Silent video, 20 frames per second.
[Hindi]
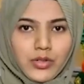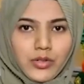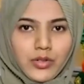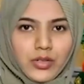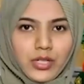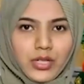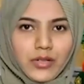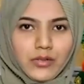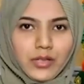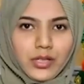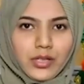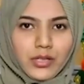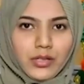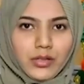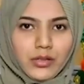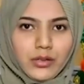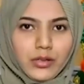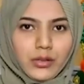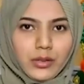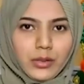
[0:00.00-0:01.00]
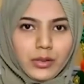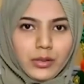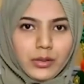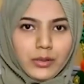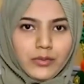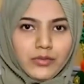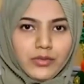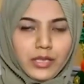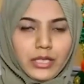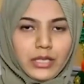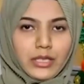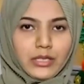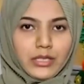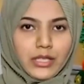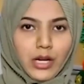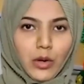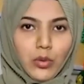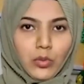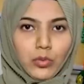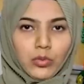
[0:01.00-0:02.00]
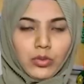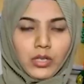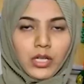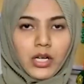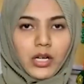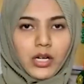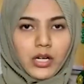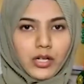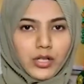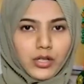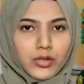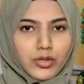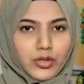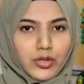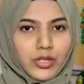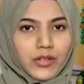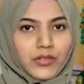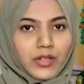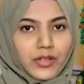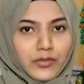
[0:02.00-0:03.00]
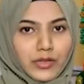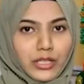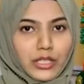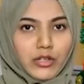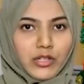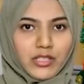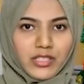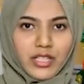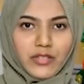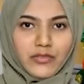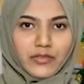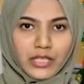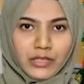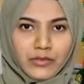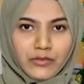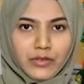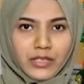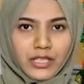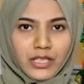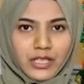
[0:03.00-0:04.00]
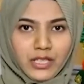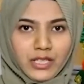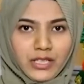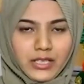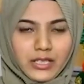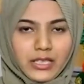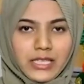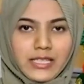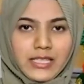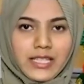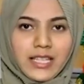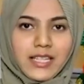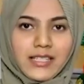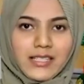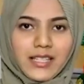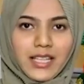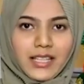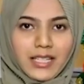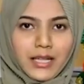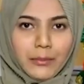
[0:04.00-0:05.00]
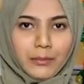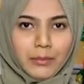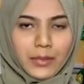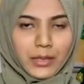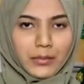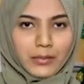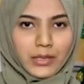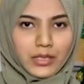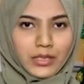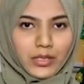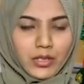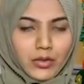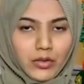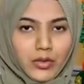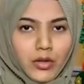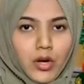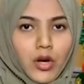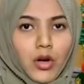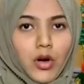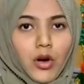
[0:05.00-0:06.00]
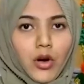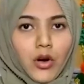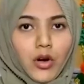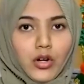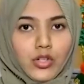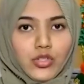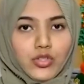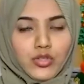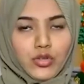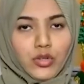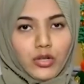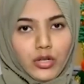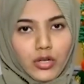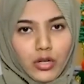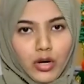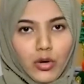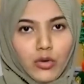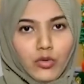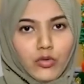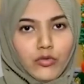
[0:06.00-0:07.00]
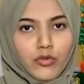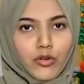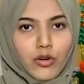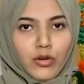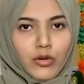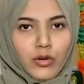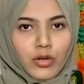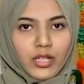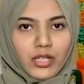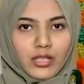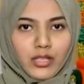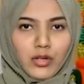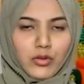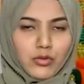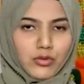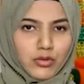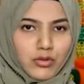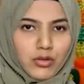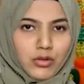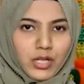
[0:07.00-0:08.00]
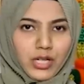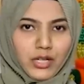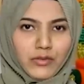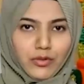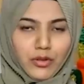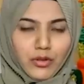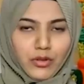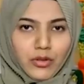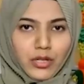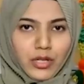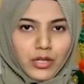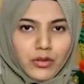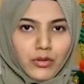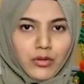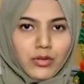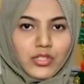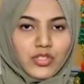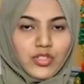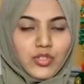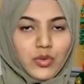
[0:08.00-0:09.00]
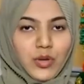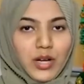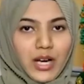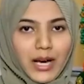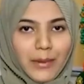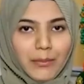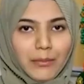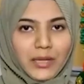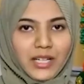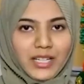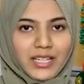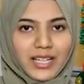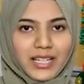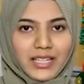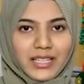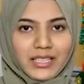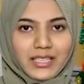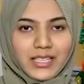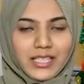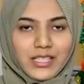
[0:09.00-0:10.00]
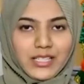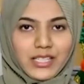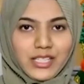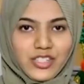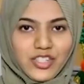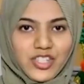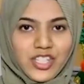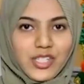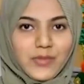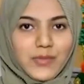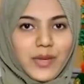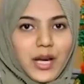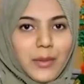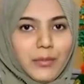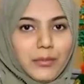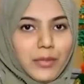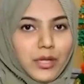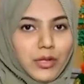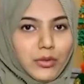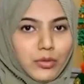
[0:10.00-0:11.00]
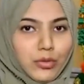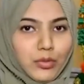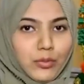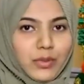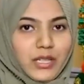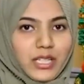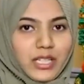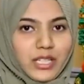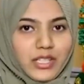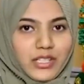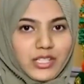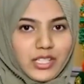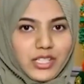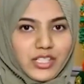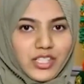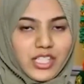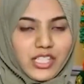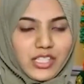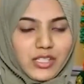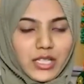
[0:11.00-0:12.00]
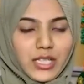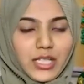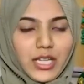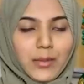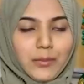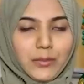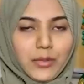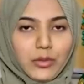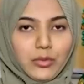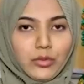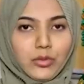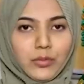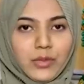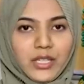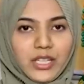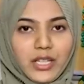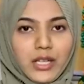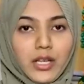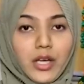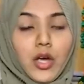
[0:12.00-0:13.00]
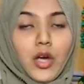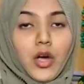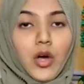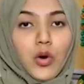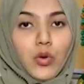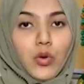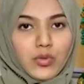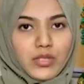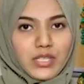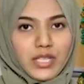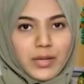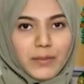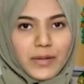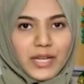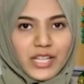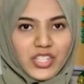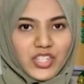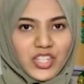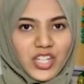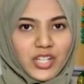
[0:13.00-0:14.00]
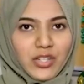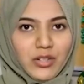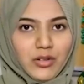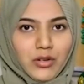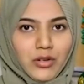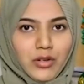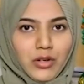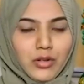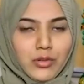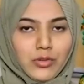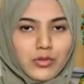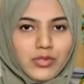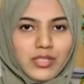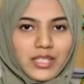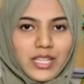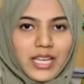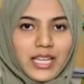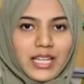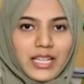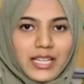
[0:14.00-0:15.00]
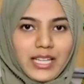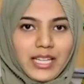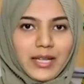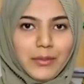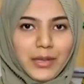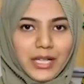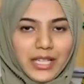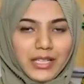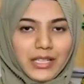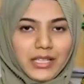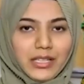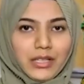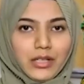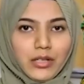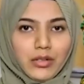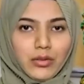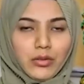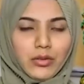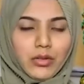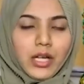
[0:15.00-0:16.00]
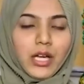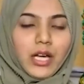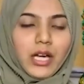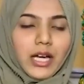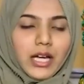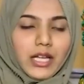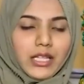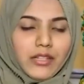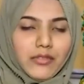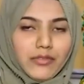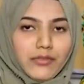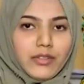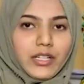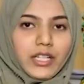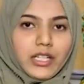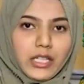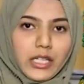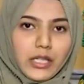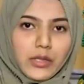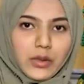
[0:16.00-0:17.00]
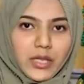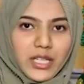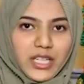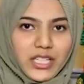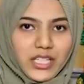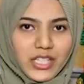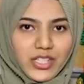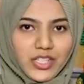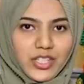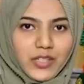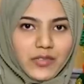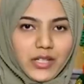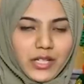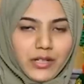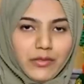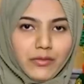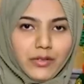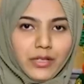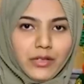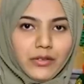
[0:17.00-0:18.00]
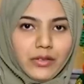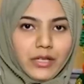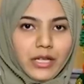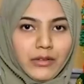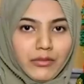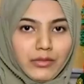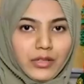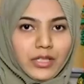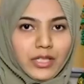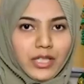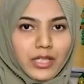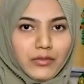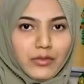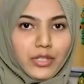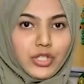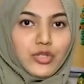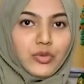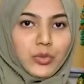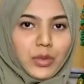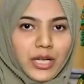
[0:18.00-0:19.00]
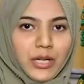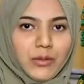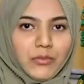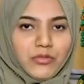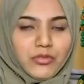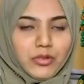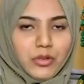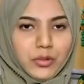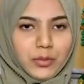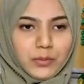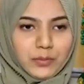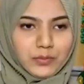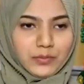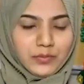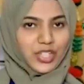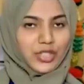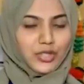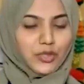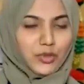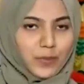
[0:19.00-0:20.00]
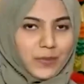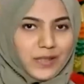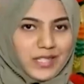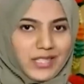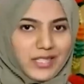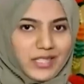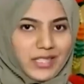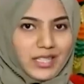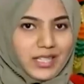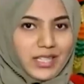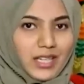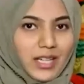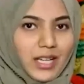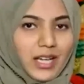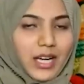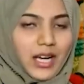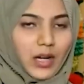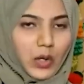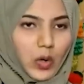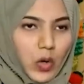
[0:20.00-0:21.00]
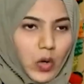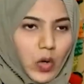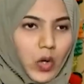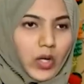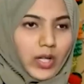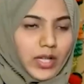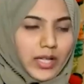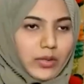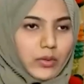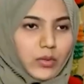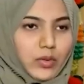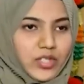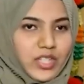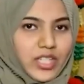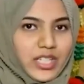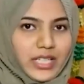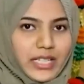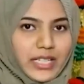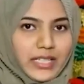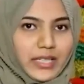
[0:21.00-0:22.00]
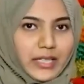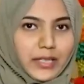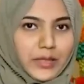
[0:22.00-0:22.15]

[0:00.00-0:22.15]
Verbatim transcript: यू शुड नेवर फील डाउन यू शुड नेवर फील योर सेल्फ इन्फीरियर किसी के साथ कंपेयर मत करो और जो क्राउड फॉलो करता उसको ना फॉलो करो जो आप में टैलेंट है जिस चीज़ में आप में खूबी है जिस चीज़ की आप में खूबी है उसे पहचानो और उसके लिए मेहनत करो एंड डेफिनेटली यू कैन अचीव एवरी एवरी थिंग विच यू एम फॉर टेन यू पी एस सी ऑनलाइन कोचिंग ले